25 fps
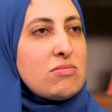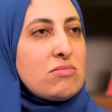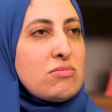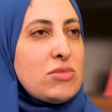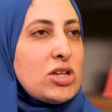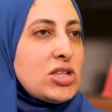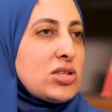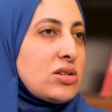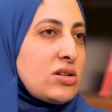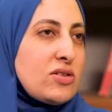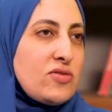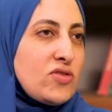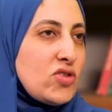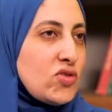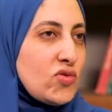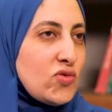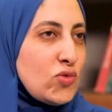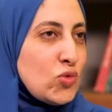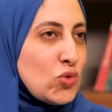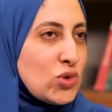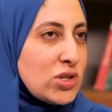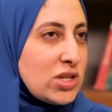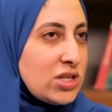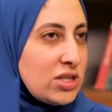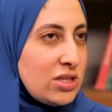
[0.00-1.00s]
ما
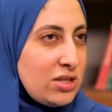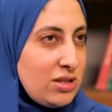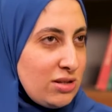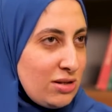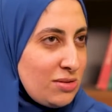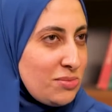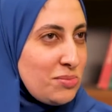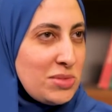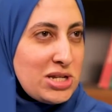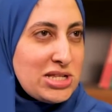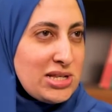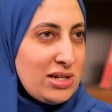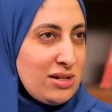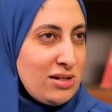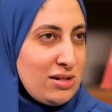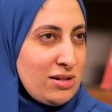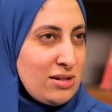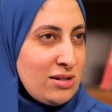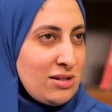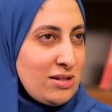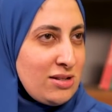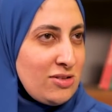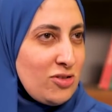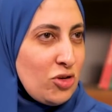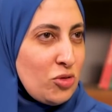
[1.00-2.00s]
فلوس كتير مثلا
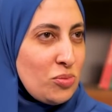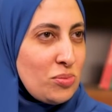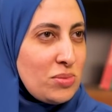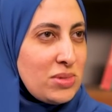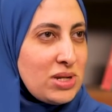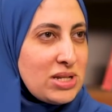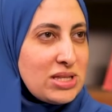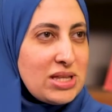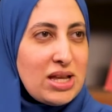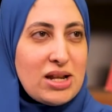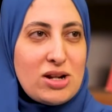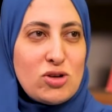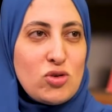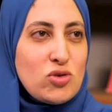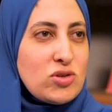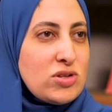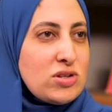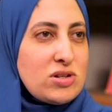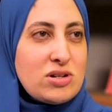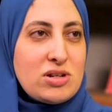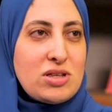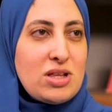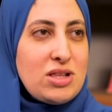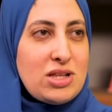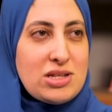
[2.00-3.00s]
هم ده
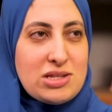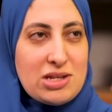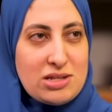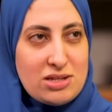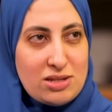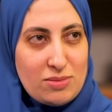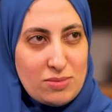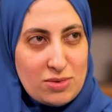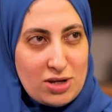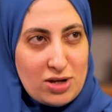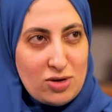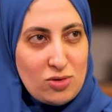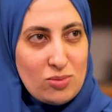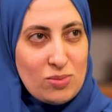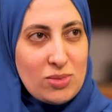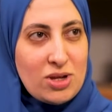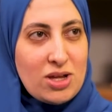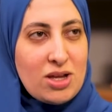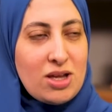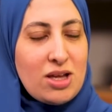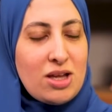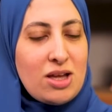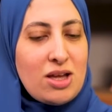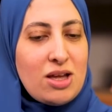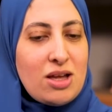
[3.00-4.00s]
الكونسيرن الاساسي بتاعهم
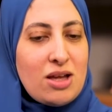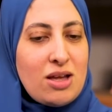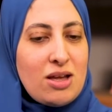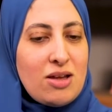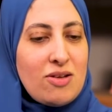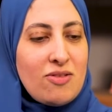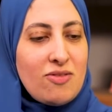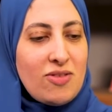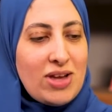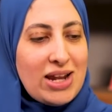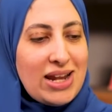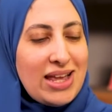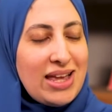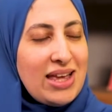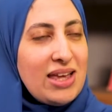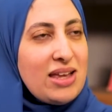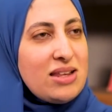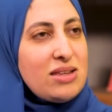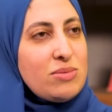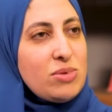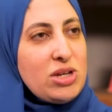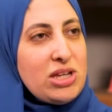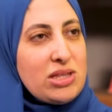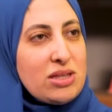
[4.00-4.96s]
فالاهالي